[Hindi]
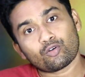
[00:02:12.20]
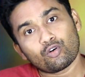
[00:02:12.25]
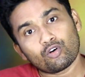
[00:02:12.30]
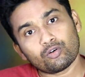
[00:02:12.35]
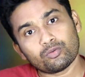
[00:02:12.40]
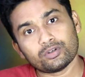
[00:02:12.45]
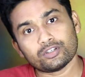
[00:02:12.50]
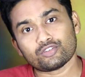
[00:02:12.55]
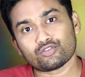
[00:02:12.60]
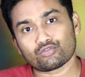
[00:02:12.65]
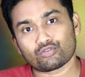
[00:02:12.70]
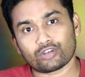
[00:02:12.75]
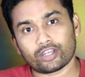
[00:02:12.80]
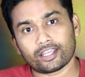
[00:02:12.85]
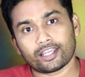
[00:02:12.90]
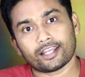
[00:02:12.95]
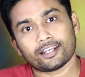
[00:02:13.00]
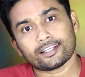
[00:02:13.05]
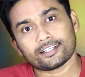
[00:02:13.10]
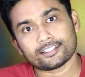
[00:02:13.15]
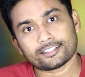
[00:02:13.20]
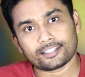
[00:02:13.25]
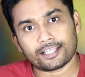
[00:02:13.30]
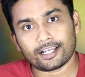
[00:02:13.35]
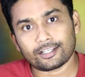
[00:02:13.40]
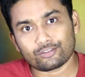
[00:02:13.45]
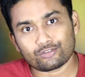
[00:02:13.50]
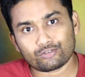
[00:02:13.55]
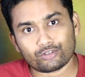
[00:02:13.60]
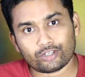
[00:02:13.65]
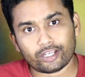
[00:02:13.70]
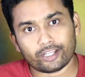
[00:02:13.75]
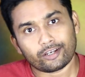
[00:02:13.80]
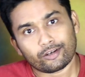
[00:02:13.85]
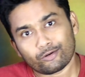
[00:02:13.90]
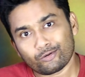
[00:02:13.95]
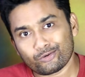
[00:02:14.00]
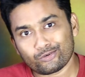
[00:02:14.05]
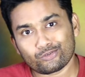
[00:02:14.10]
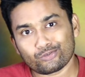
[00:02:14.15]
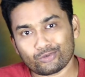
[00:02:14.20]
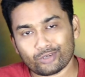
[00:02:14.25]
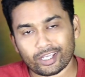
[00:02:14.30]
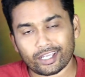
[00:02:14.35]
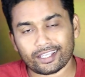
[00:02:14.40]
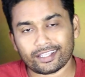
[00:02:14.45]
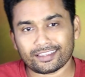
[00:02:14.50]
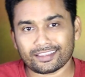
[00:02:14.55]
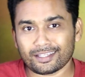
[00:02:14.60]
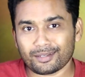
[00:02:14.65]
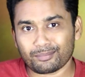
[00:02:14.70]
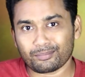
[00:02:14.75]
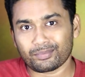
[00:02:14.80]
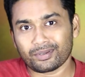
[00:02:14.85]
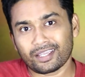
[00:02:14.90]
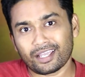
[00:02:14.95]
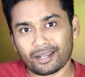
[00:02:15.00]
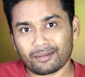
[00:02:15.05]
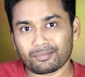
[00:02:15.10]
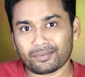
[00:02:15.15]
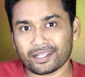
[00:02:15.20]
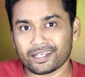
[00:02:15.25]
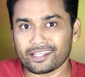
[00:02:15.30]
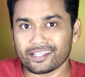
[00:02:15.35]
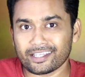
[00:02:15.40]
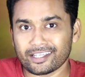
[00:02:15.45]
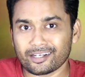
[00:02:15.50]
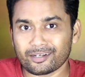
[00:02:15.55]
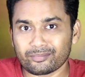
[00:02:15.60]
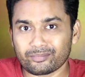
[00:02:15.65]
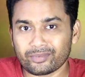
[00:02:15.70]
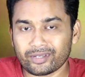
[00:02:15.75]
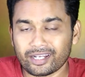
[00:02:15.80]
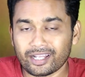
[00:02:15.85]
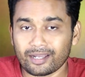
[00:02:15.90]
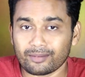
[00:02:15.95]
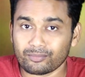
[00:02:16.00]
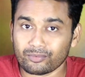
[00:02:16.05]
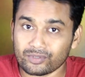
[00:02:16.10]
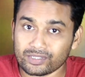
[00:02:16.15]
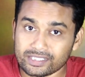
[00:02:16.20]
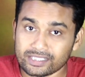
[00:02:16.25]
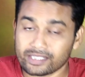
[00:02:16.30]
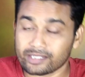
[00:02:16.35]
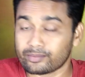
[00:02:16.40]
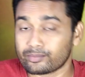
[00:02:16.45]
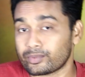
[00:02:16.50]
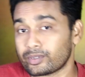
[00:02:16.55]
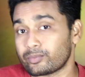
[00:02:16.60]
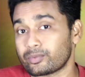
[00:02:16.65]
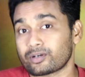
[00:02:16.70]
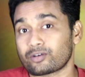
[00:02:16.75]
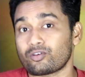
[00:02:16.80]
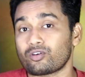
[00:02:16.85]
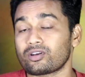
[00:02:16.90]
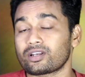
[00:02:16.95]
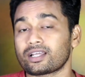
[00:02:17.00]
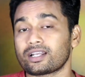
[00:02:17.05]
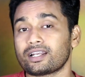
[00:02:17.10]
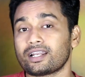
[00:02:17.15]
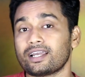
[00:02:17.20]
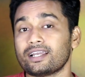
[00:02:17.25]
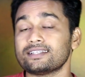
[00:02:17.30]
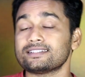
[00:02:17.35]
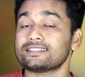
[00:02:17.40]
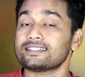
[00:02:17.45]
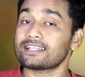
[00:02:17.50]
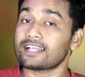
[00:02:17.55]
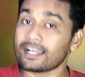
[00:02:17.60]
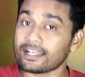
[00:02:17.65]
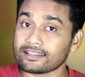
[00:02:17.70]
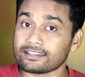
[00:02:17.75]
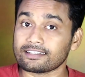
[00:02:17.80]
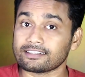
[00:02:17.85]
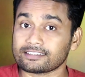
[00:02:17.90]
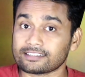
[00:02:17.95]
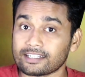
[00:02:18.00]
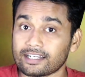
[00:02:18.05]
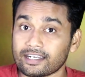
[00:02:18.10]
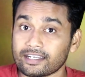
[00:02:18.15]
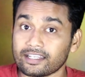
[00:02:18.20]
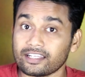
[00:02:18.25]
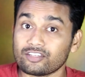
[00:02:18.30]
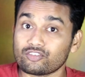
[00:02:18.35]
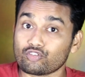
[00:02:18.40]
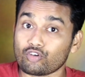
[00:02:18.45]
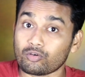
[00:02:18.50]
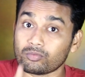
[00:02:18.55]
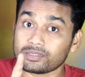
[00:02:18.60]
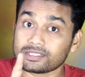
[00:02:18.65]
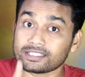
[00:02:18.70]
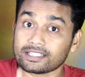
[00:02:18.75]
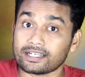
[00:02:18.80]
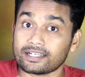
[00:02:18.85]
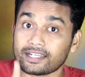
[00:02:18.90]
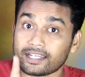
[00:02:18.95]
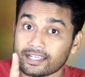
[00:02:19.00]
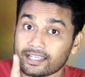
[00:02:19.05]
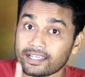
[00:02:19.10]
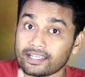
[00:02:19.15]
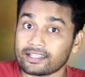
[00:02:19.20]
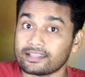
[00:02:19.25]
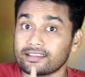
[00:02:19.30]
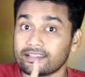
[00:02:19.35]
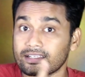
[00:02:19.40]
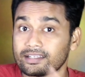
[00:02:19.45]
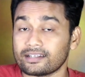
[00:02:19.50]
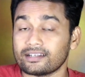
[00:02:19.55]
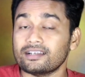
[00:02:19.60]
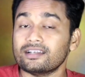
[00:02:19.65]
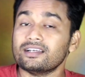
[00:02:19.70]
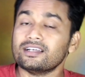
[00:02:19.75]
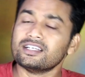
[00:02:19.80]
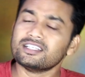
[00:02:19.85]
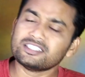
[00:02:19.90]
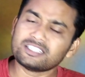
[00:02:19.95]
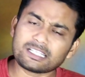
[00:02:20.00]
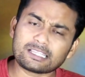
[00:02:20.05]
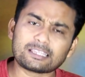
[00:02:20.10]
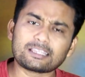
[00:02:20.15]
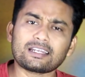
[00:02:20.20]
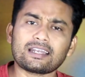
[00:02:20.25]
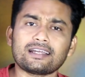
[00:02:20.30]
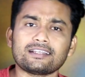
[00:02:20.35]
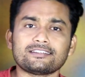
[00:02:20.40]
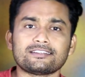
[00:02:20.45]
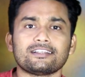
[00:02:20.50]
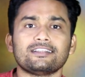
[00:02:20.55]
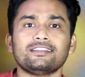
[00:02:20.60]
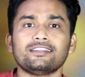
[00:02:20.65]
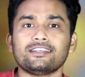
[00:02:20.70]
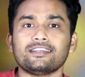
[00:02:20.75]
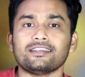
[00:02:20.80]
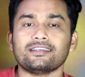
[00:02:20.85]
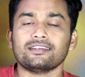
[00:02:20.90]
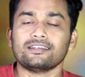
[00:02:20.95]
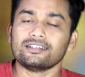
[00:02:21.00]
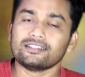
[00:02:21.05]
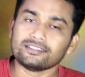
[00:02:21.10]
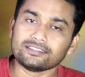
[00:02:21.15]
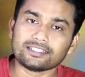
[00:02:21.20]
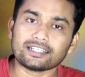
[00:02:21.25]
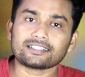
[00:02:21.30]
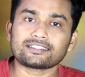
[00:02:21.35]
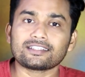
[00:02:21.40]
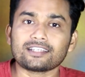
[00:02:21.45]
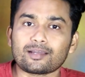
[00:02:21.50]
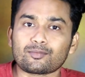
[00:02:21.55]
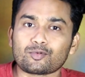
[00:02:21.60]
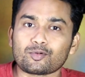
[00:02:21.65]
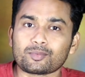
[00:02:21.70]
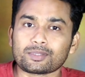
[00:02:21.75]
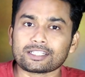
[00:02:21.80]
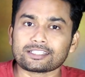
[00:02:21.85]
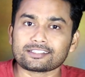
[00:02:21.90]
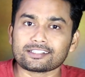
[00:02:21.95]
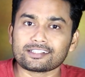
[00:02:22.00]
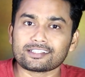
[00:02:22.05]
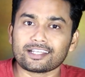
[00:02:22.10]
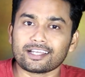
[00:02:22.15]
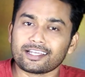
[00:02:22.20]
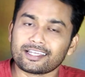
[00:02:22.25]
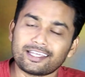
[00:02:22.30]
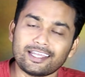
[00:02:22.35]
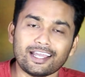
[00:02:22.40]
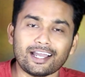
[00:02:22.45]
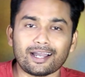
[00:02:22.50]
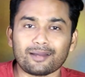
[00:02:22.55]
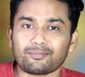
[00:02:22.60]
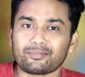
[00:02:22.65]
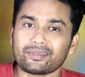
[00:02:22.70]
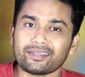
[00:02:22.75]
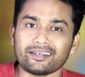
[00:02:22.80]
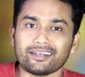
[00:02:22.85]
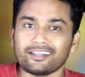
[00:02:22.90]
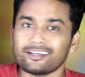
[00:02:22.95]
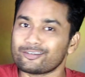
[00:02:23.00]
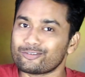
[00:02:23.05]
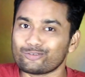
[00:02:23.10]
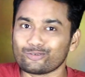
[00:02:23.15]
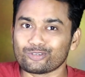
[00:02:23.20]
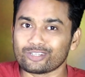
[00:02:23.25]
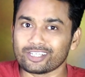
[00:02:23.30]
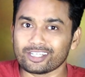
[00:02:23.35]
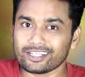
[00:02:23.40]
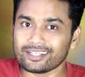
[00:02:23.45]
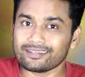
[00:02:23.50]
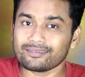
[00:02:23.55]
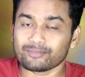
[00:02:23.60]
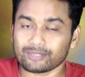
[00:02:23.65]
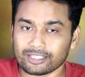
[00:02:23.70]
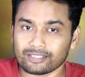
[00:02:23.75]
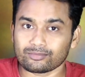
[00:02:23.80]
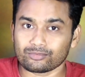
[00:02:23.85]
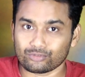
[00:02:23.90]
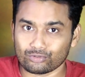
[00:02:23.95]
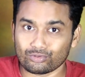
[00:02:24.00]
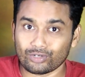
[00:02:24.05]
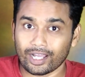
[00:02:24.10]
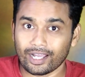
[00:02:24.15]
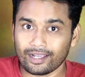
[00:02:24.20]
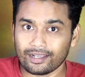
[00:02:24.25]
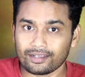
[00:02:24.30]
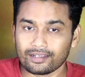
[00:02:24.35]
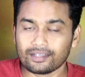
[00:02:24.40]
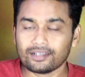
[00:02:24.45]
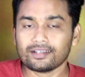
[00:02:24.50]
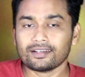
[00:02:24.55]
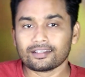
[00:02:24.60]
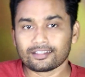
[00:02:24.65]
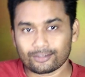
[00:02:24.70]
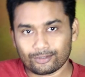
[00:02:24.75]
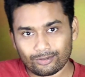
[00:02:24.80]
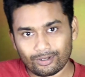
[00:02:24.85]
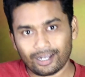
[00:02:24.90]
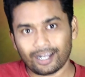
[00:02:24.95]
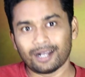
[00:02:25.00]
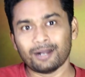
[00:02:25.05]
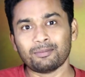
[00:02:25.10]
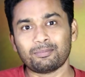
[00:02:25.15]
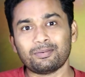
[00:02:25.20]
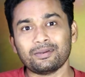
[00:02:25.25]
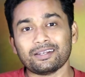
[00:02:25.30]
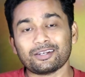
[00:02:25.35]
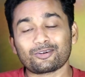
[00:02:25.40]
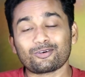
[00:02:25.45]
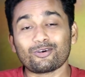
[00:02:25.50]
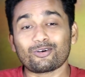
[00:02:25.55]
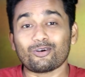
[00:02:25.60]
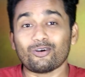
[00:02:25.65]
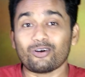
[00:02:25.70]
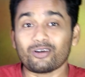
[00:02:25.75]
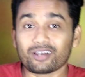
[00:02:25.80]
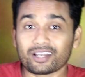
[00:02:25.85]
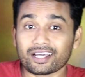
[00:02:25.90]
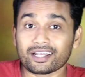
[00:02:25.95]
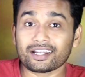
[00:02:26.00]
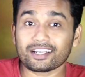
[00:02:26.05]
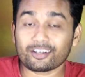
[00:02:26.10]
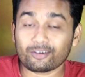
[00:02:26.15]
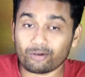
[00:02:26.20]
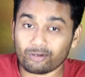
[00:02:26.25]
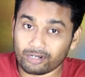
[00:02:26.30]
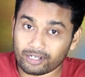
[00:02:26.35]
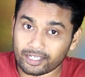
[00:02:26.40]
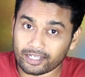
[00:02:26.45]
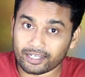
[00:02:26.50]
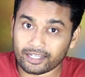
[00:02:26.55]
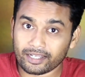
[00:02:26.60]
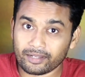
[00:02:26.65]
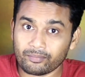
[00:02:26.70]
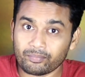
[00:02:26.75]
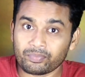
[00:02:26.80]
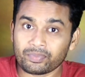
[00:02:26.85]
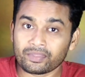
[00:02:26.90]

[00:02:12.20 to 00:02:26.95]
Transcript: खो भी चुके हैं यानी कि जा चुके हैं लूट चुके हैं तब भी आपके लिए ये नंबर है आपको इसी नंबर पर कॉल करना है शिकायत दर्ज करानी है 24 घंटे के अंदर जितना जल्दी जैसे आपको पता चलता है कि आपकी लग चुकी है मतलब चुना तो आप इनको कॉल करें कॉल करके